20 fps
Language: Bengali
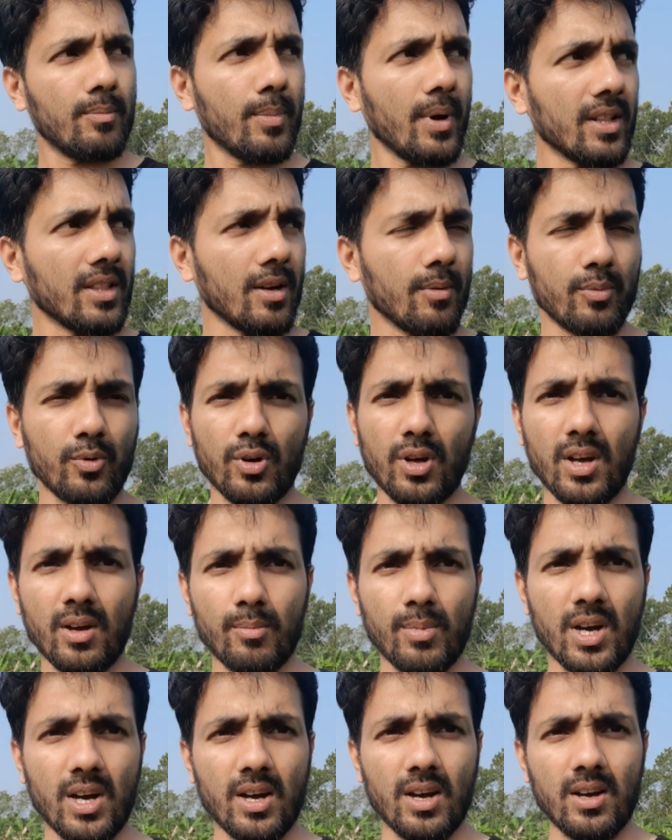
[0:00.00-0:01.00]
পাতা পোড়া
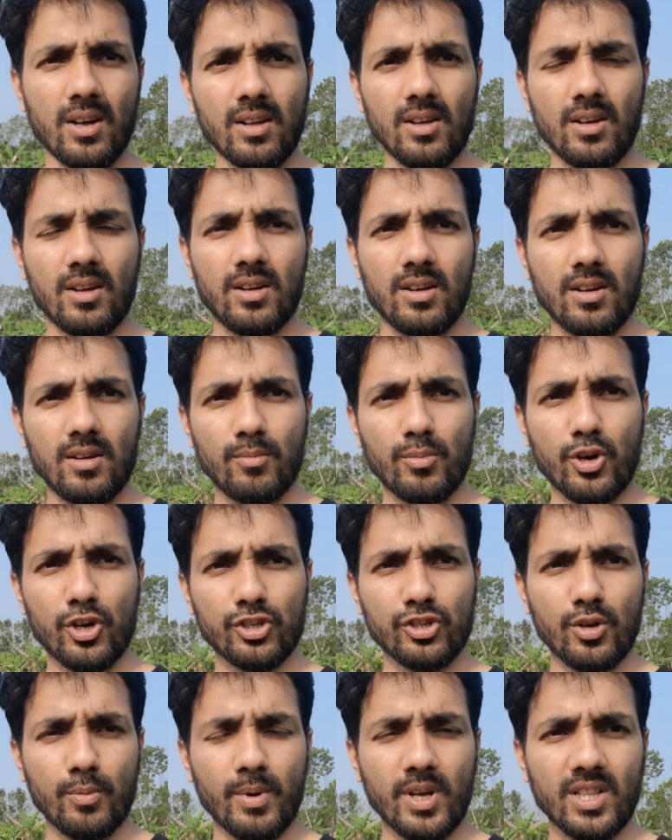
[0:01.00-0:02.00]
বা
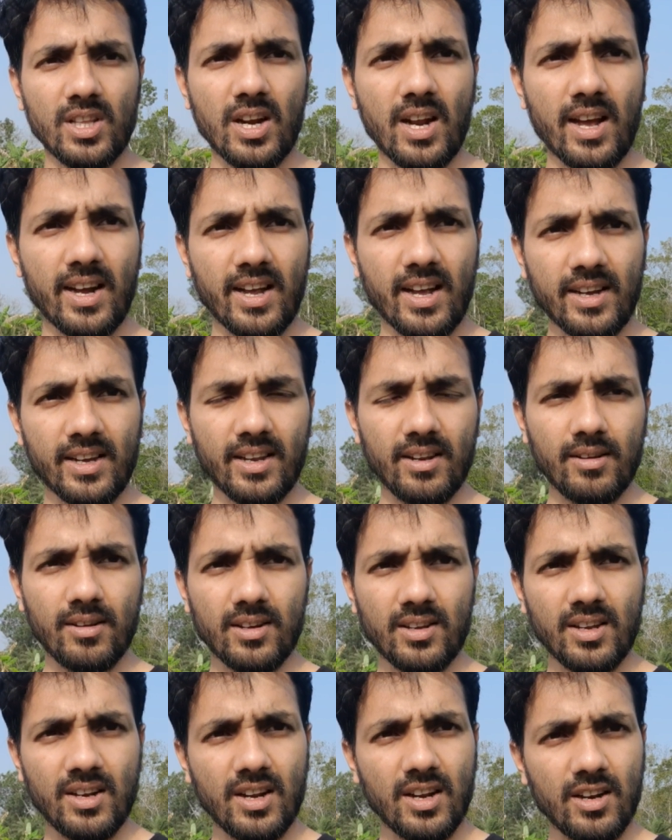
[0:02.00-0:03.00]
বয়স্ক পাতার আগা
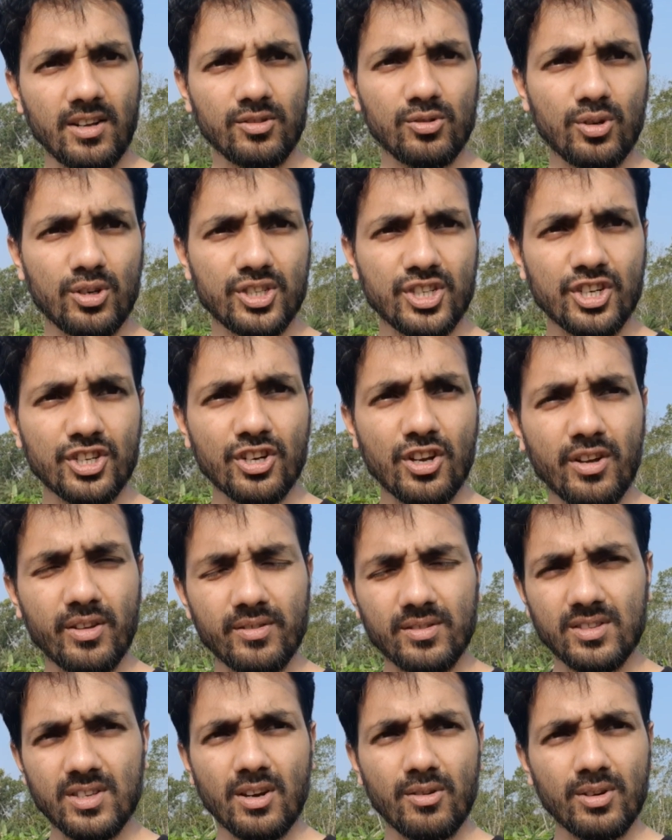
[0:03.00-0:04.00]
কিনারা ঝলসে
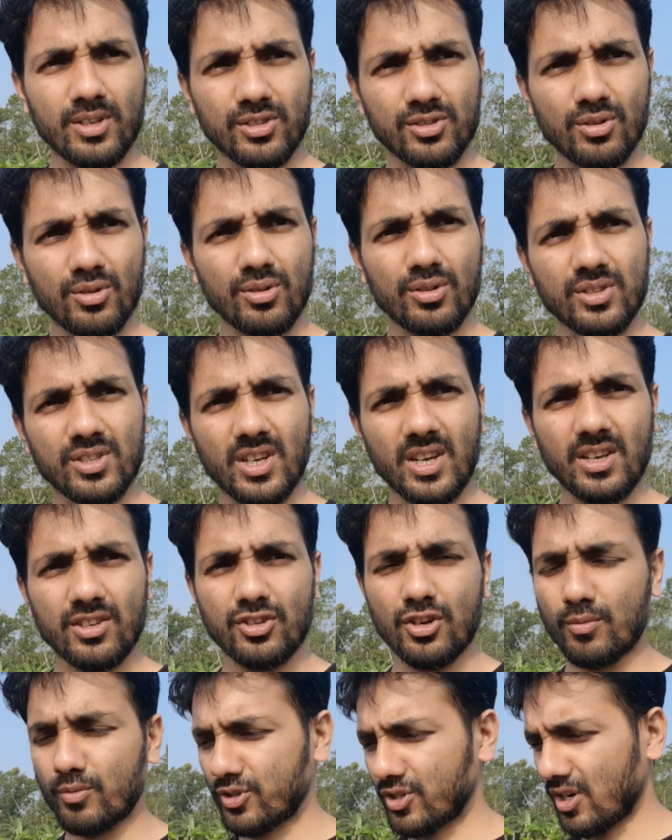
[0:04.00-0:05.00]
যাওয়ার জন্য যে
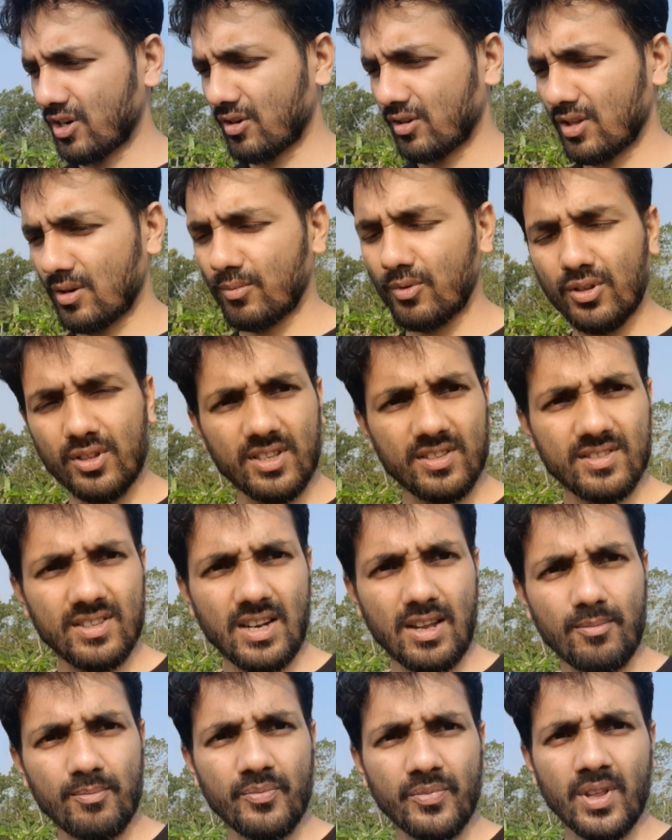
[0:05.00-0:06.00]
সমস্যার কথা
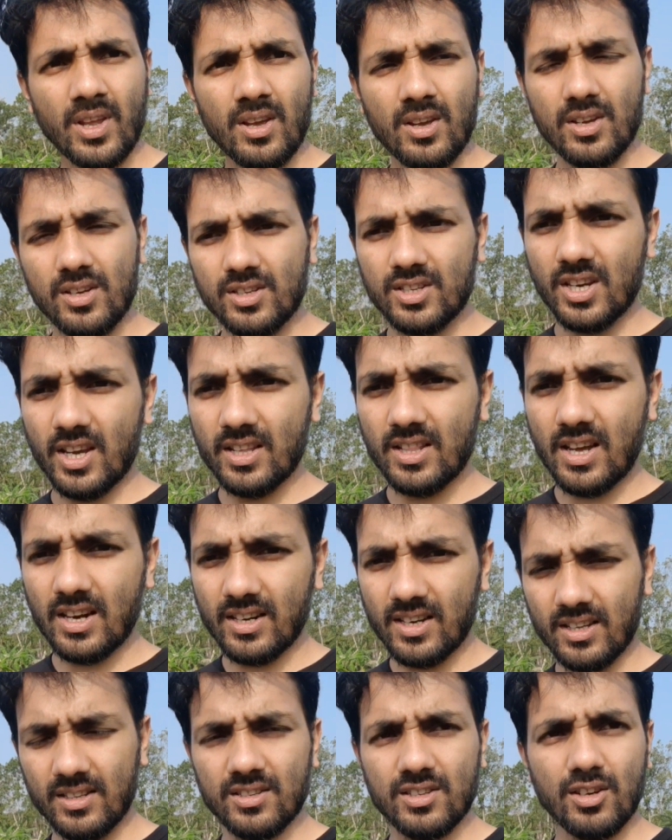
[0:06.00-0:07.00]
বলতেছিলাম সেই
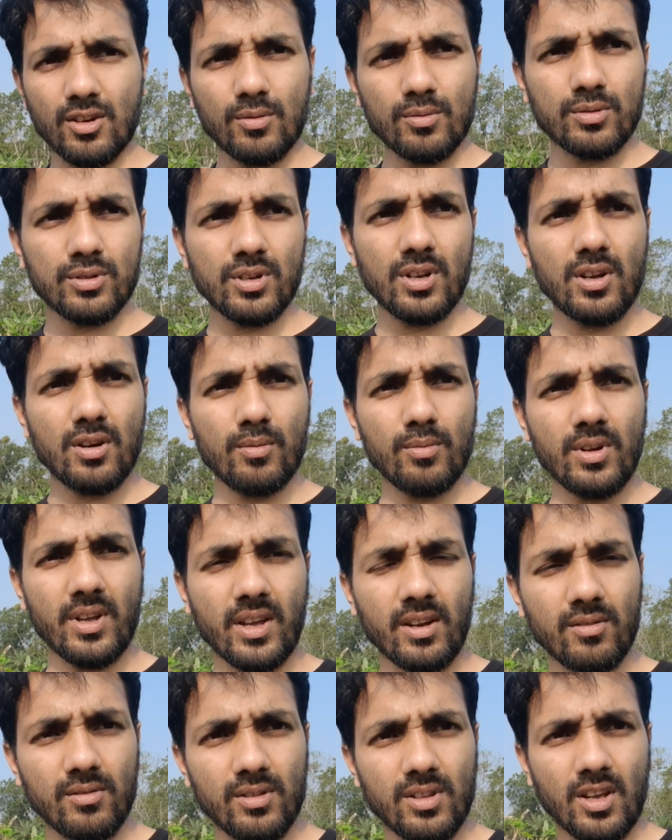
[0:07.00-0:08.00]
ধান ক্ষেতটি অবশ্যই
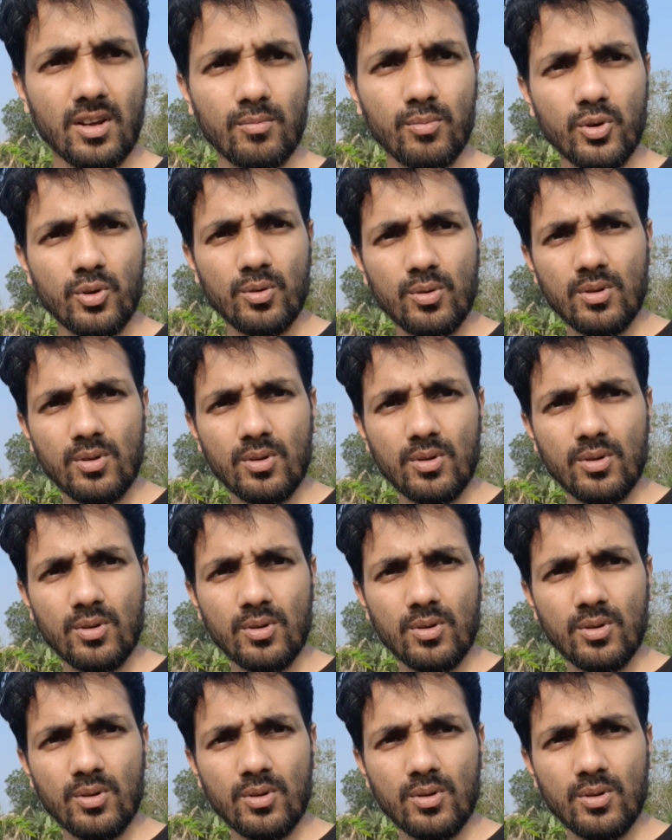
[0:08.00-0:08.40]
এখন দেখব